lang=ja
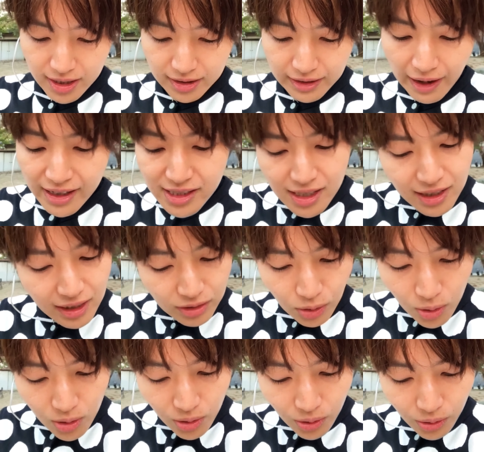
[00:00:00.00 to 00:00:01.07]
なぜな
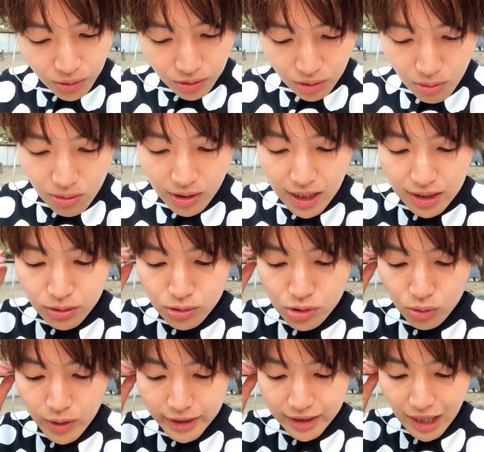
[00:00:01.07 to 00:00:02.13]
のと彼
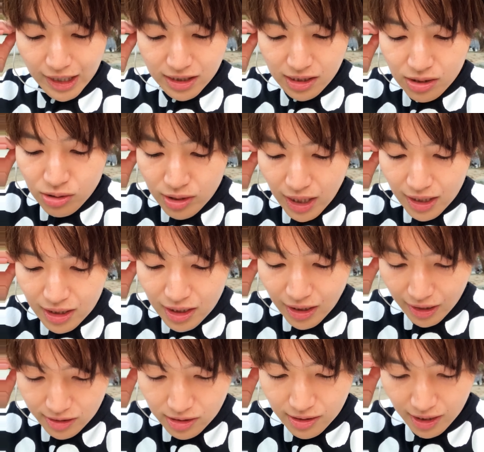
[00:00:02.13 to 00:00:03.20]
女は出し抜けに
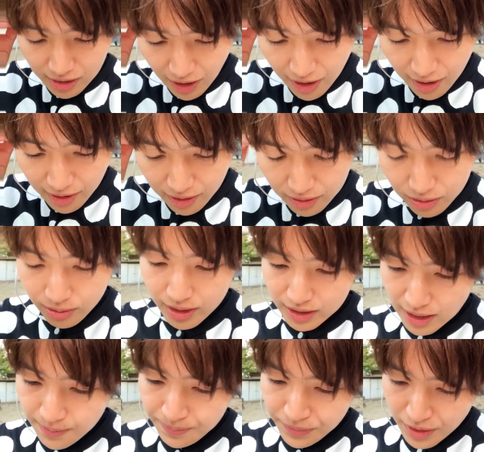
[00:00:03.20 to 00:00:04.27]
尋ねたとか
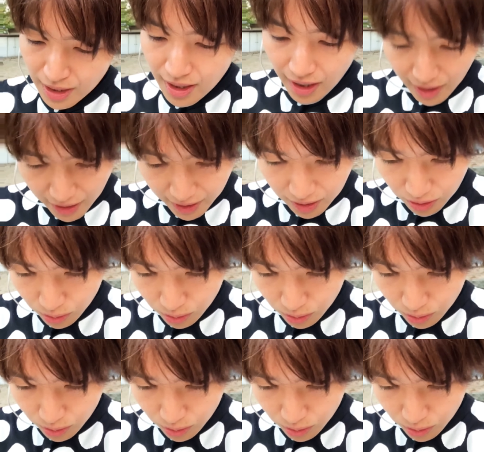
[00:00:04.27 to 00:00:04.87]
ね、はい、